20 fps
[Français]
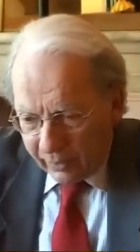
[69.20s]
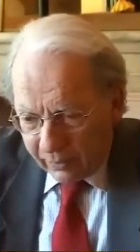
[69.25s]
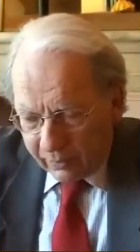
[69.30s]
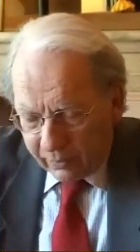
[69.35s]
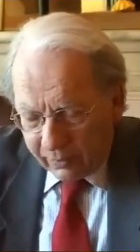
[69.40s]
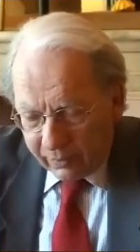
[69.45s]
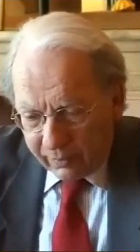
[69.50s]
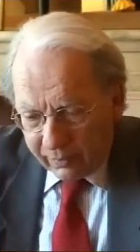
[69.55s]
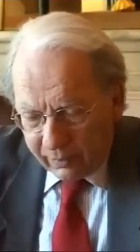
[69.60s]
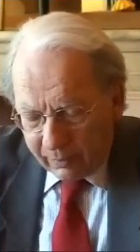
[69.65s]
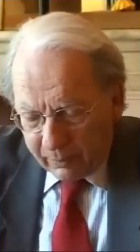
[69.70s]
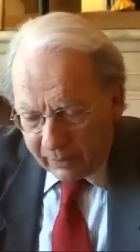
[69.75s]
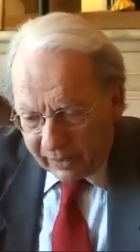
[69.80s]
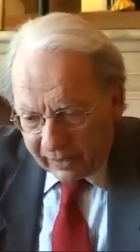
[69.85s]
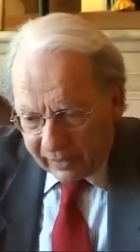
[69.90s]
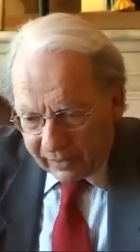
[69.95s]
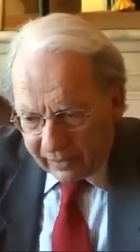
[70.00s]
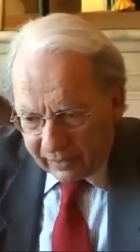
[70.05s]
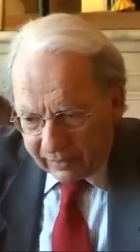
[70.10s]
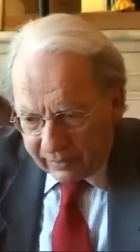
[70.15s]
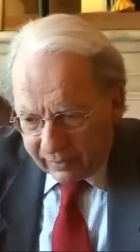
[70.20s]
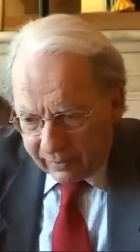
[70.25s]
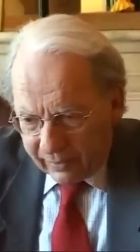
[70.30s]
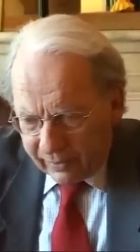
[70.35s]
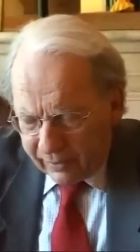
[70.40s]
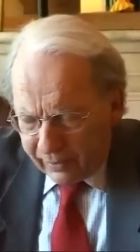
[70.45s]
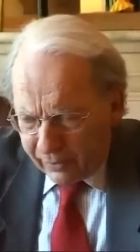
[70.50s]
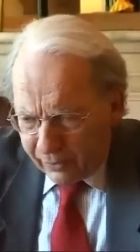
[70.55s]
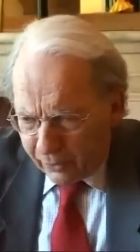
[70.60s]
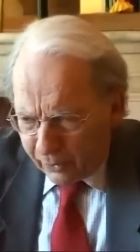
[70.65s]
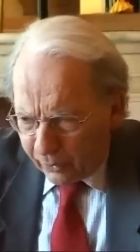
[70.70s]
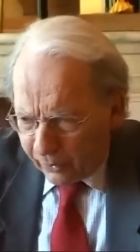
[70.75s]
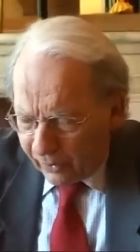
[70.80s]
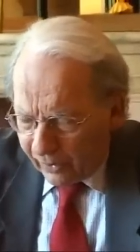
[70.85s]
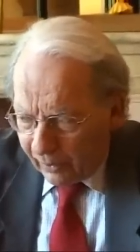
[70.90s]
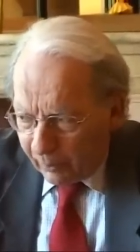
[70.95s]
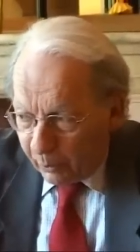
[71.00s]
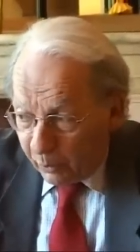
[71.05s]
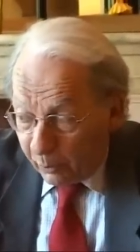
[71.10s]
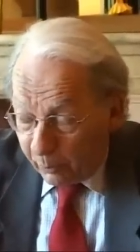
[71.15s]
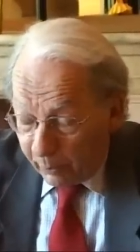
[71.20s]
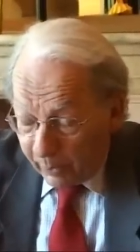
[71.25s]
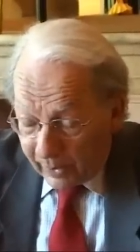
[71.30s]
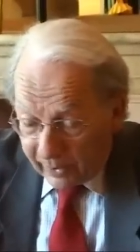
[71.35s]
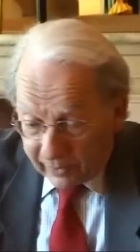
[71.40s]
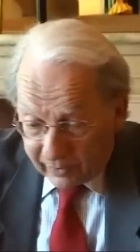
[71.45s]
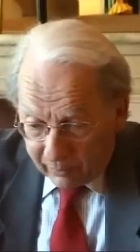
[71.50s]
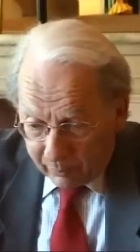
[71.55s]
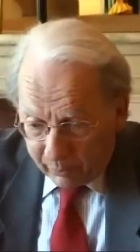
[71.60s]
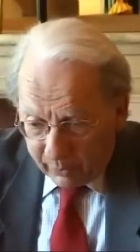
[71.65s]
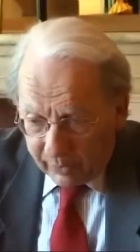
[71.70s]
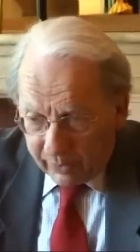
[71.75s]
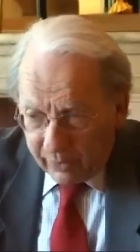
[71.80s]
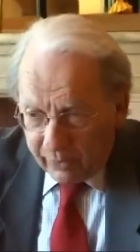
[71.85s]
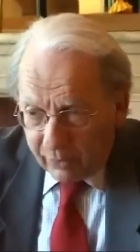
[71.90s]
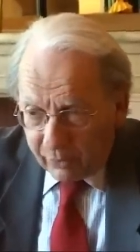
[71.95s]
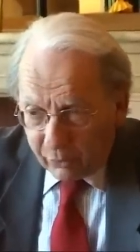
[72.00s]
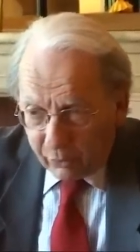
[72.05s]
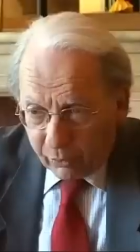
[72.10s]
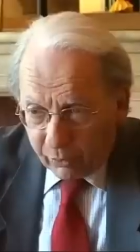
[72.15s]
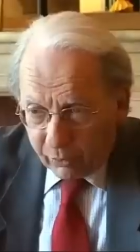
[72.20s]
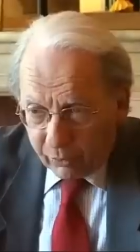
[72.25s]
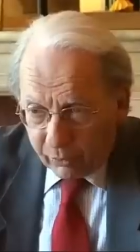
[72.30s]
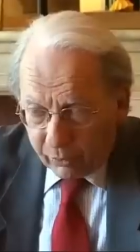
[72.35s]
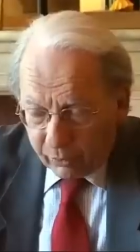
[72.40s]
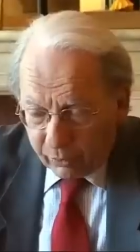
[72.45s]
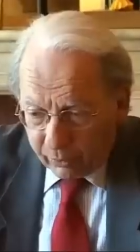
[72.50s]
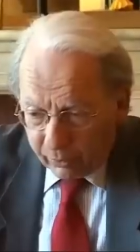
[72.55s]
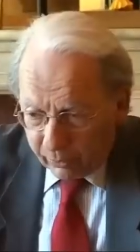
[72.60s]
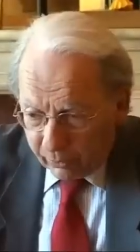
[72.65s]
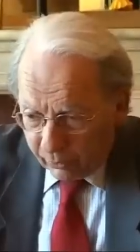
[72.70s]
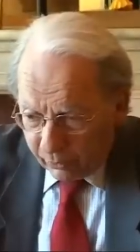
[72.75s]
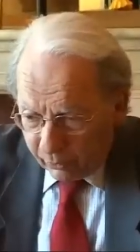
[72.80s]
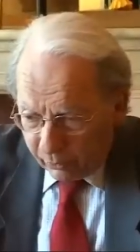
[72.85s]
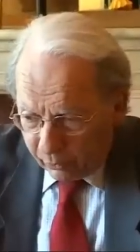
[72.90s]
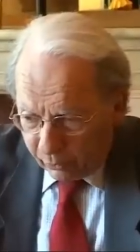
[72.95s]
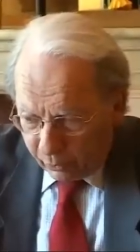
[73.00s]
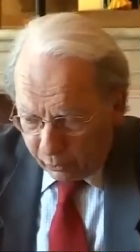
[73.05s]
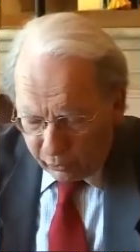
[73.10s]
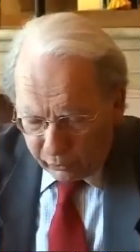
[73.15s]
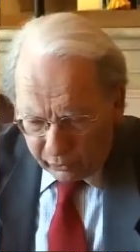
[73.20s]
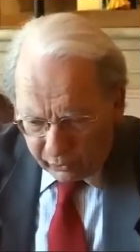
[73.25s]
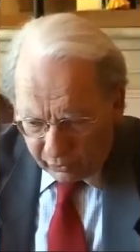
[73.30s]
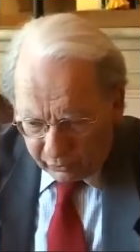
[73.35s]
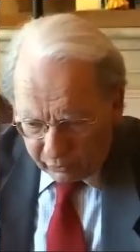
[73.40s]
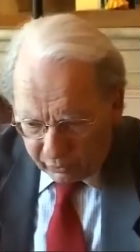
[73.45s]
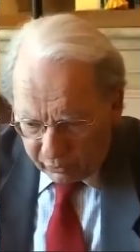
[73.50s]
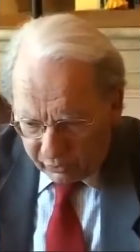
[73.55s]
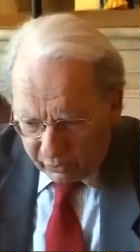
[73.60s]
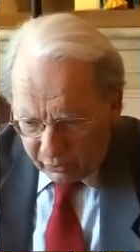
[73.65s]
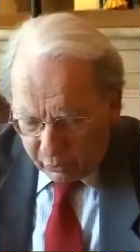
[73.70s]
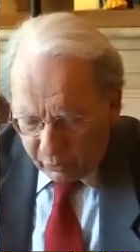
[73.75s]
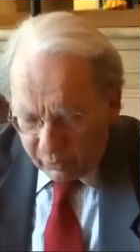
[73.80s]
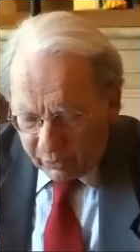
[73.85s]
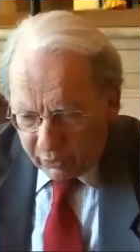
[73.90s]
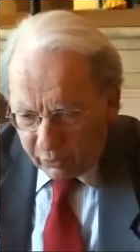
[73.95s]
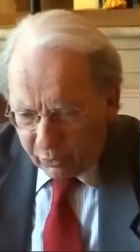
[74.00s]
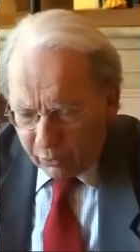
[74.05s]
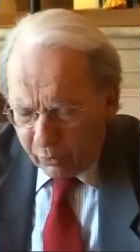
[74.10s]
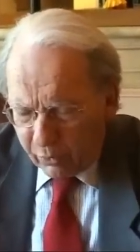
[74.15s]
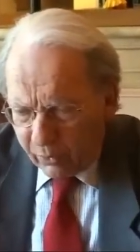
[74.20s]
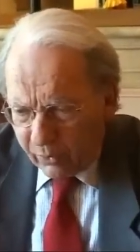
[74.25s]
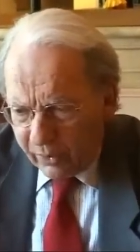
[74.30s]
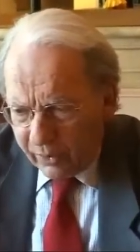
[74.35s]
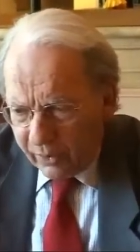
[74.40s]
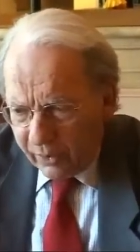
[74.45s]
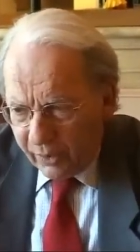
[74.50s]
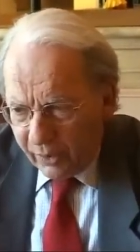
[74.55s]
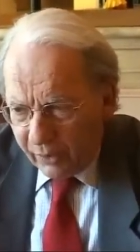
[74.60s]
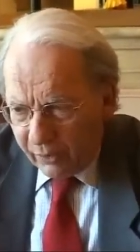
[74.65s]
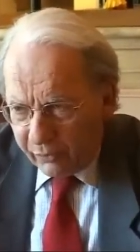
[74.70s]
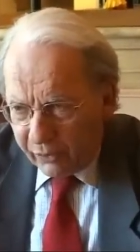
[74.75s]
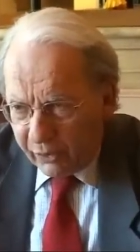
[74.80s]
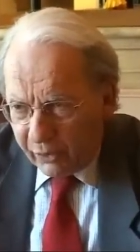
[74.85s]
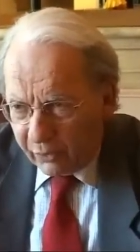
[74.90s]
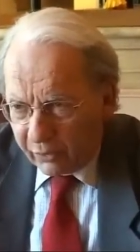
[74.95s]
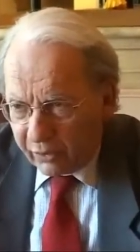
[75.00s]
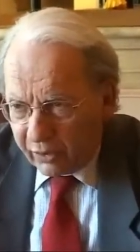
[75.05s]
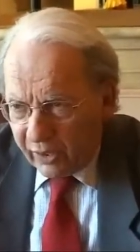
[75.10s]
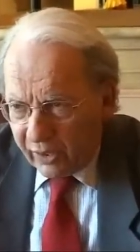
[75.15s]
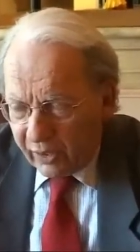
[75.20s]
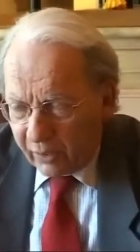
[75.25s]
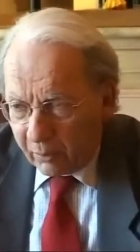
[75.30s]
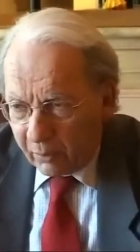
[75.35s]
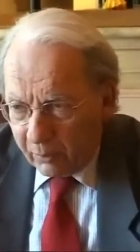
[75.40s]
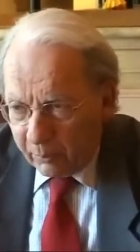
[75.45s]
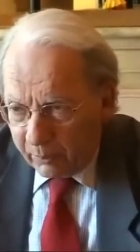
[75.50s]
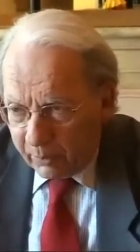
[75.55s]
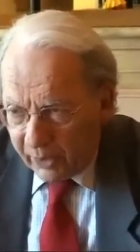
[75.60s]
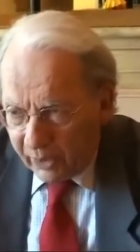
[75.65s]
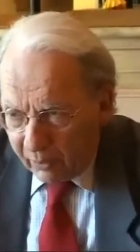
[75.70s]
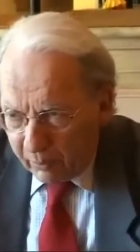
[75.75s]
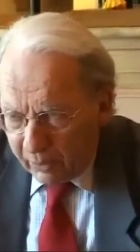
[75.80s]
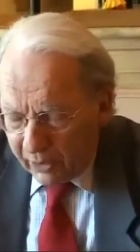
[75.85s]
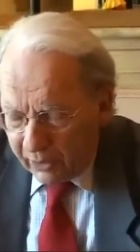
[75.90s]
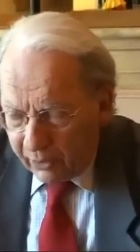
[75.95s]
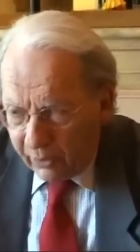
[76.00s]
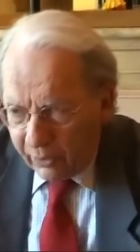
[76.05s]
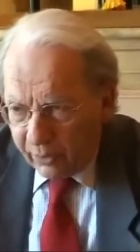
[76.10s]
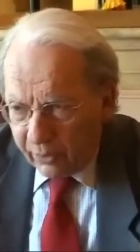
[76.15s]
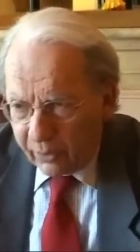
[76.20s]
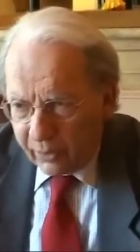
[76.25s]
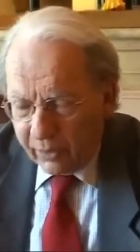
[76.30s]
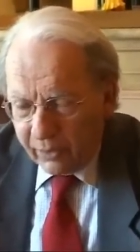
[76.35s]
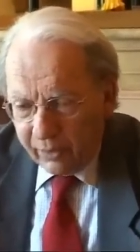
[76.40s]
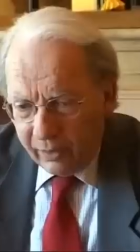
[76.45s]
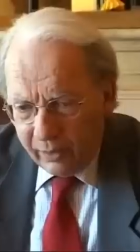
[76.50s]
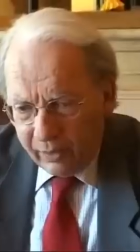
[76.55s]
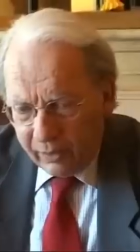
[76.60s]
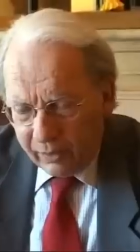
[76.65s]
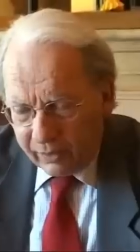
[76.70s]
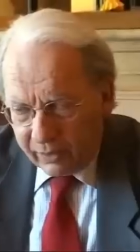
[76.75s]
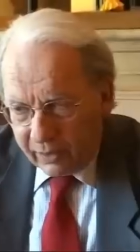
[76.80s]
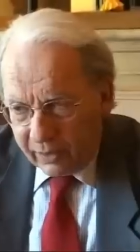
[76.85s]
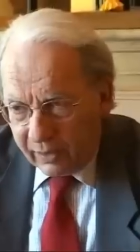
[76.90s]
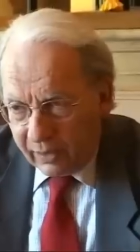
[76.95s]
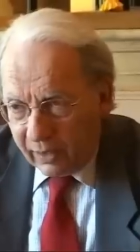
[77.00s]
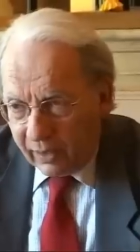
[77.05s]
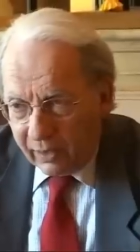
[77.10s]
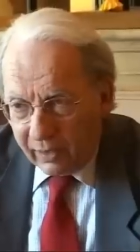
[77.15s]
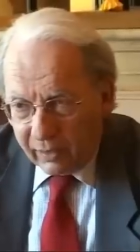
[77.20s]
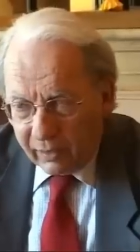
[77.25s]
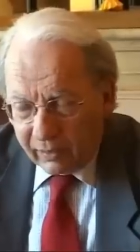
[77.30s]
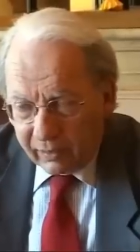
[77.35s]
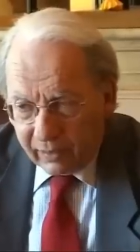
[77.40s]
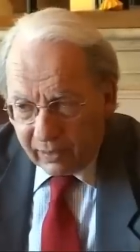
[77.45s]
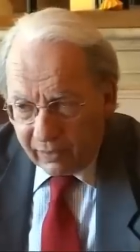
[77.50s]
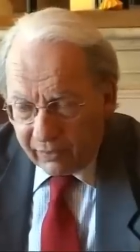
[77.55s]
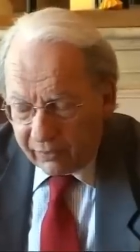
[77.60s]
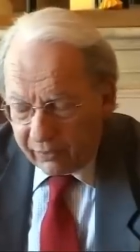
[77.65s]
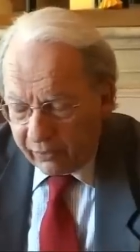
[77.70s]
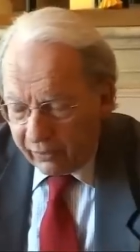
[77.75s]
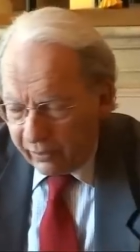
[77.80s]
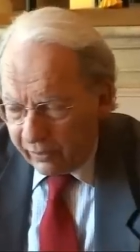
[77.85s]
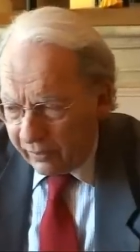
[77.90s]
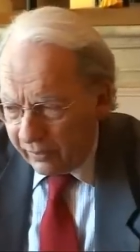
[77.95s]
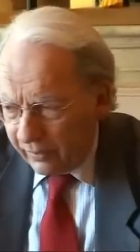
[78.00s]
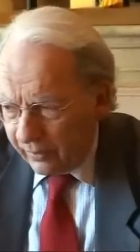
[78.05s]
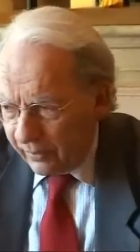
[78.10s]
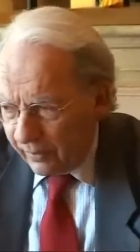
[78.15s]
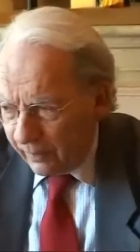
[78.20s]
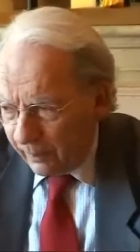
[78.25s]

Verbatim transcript: euh, l'Amérique latine, la plupart des pays se trouvent dans une situation financière bien meilleure qu'il y a 15 ans.